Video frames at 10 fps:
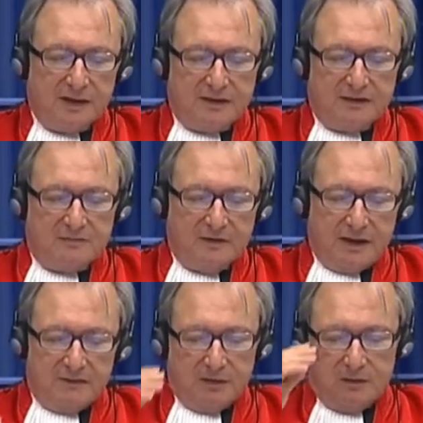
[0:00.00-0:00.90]
Compte
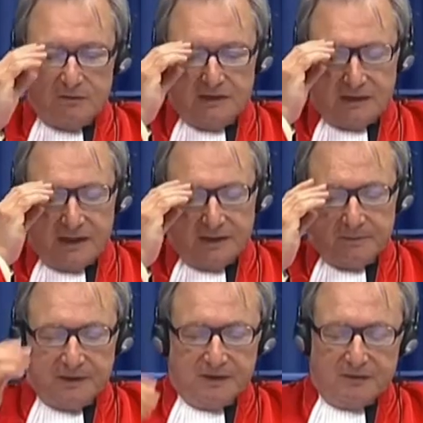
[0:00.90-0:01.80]
tenu du fait que
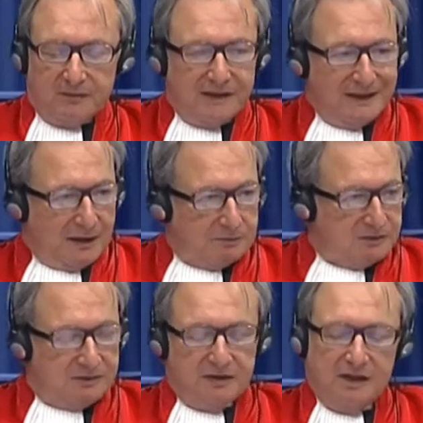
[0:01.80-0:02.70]
vous avez euh,
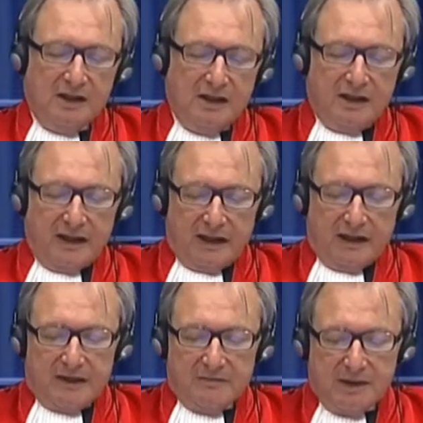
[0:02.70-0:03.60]
renoncé à ce
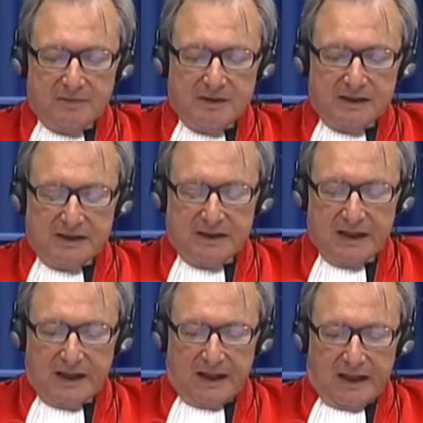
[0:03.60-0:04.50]
qu'il vous soit donné
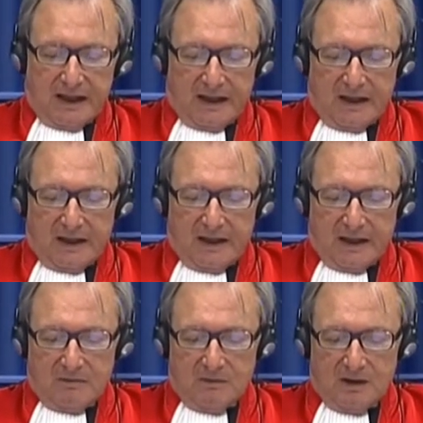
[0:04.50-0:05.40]
lecture de l'intégralité
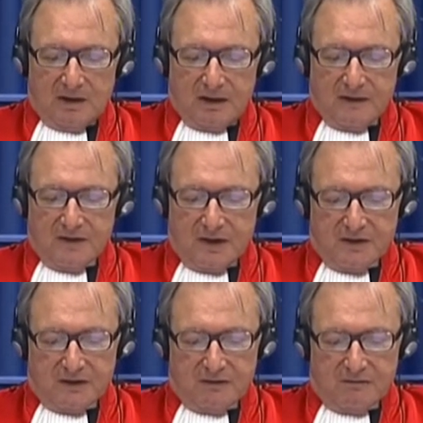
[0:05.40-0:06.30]
de l'acte d'accusation
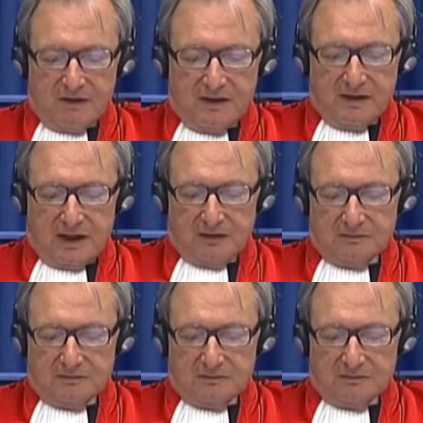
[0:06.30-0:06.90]
en public,